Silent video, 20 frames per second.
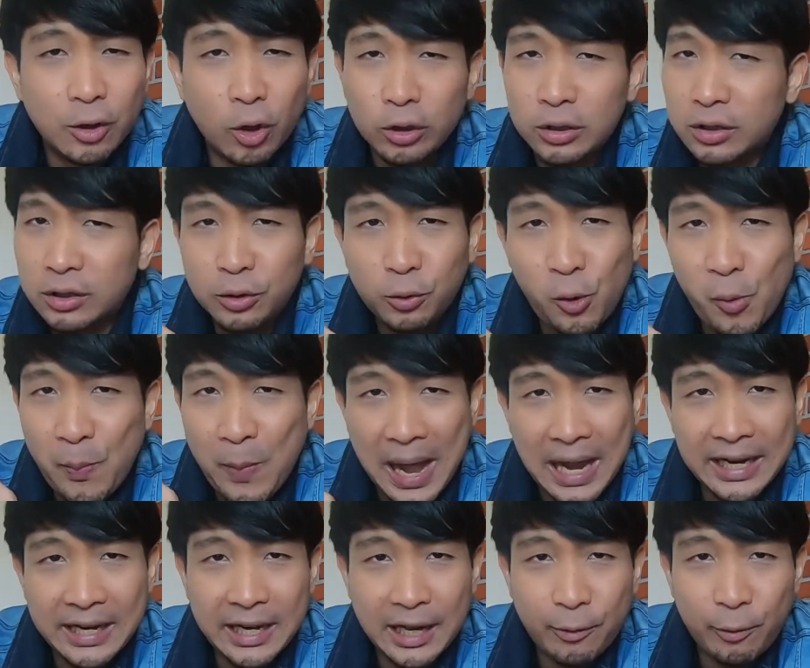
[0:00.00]
รถทั่วไป
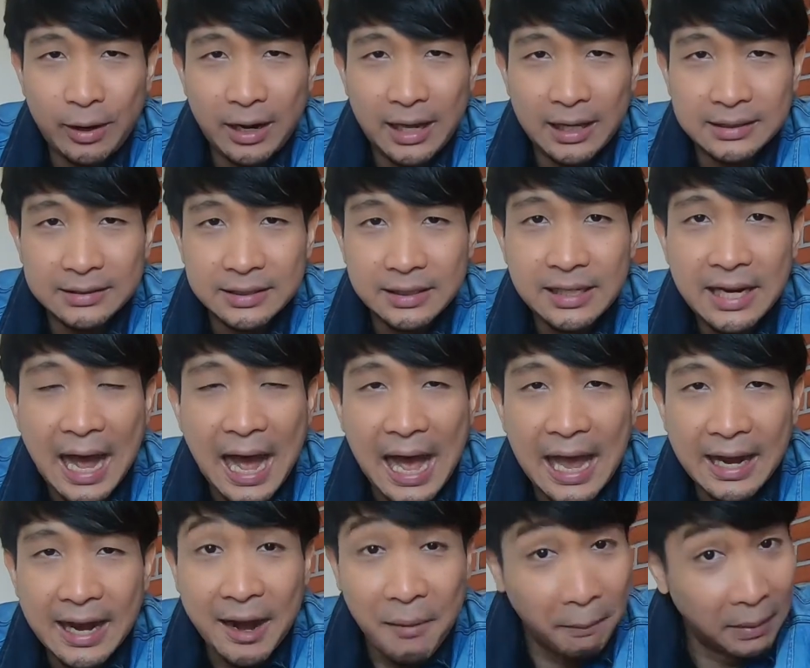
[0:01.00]
เนี่ยเวลาซื้อขา
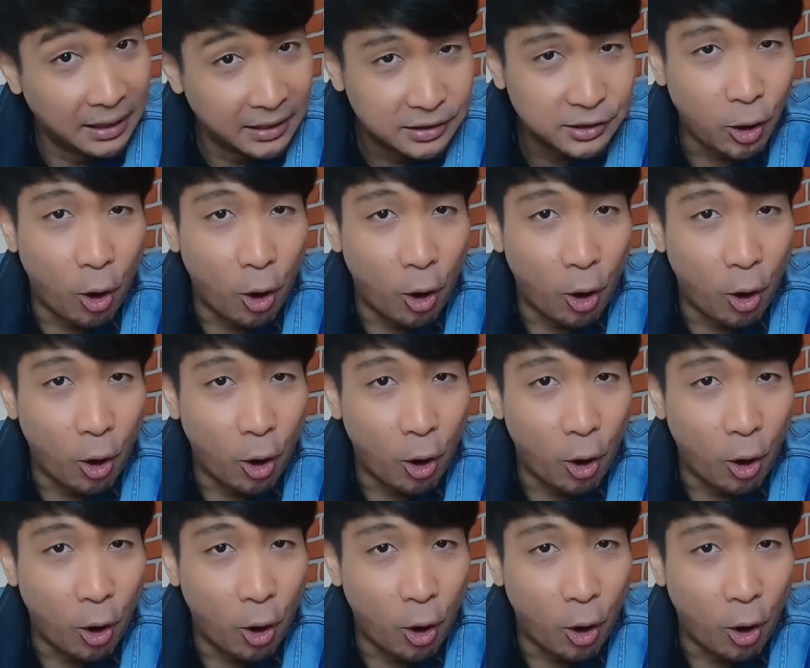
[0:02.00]
ยกันมือ